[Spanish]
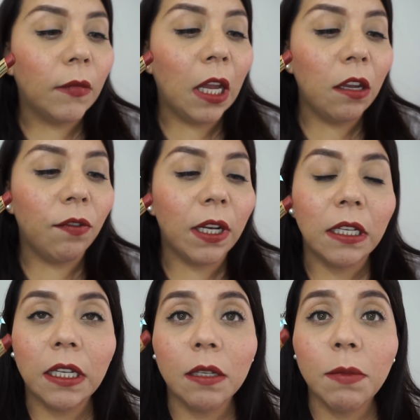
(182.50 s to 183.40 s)
la
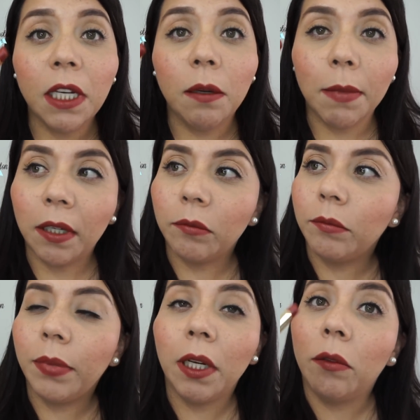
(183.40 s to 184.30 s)
diferencia es mínima,
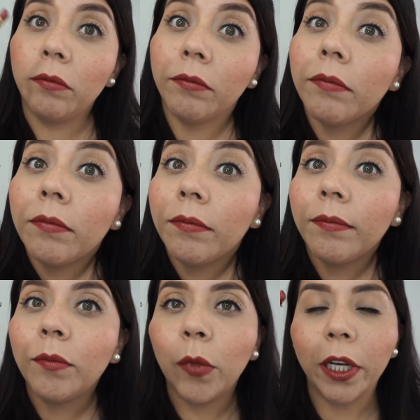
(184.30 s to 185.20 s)
pero
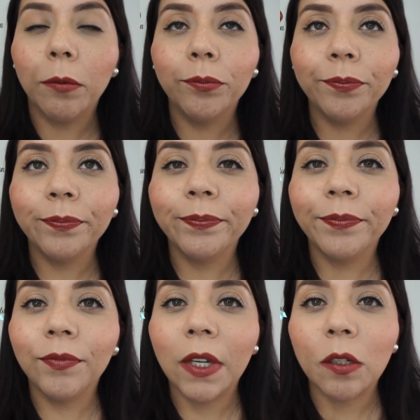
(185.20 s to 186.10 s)
bueno,
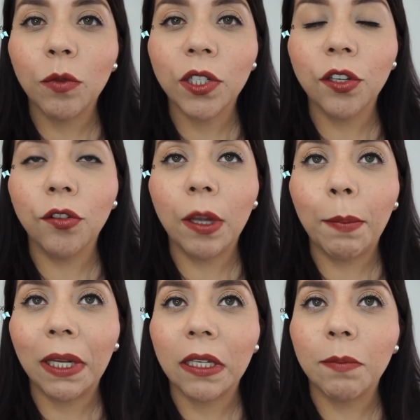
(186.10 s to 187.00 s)
es cuestión de
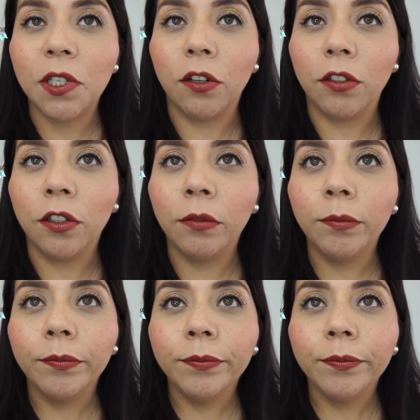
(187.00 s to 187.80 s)
percepción, ¿no?